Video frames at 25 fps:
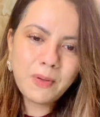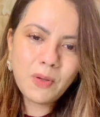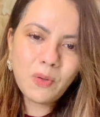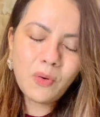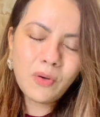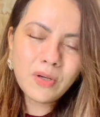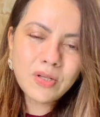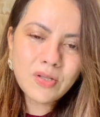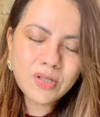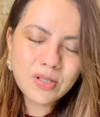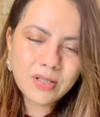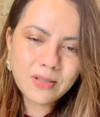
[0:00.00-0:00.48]

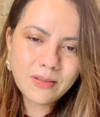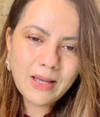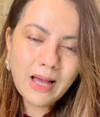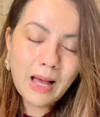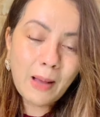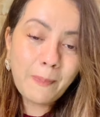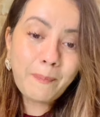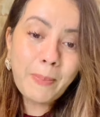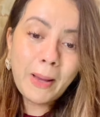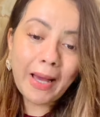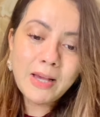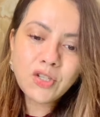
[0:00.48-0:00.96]
hoje a
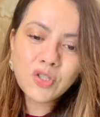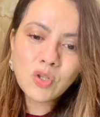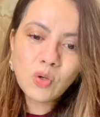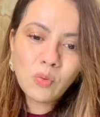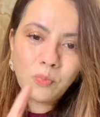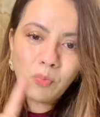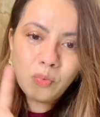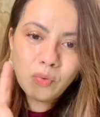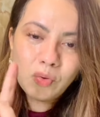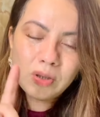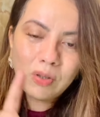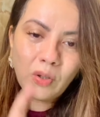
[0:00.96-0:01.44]
paz que o
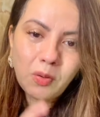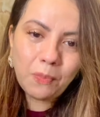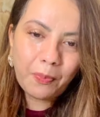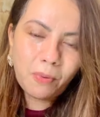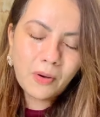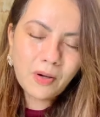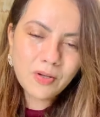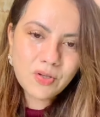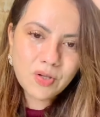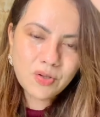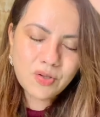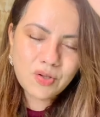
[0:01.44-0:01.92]
mundo não
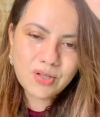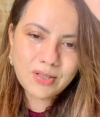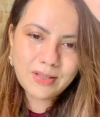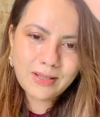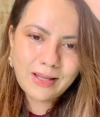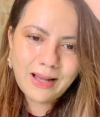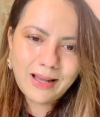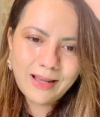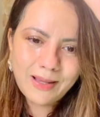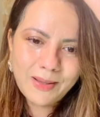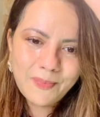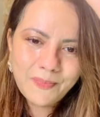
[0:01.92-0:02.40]
pode te
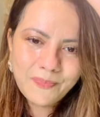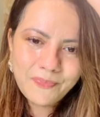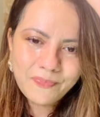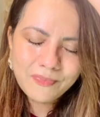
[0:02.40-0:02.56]
dar.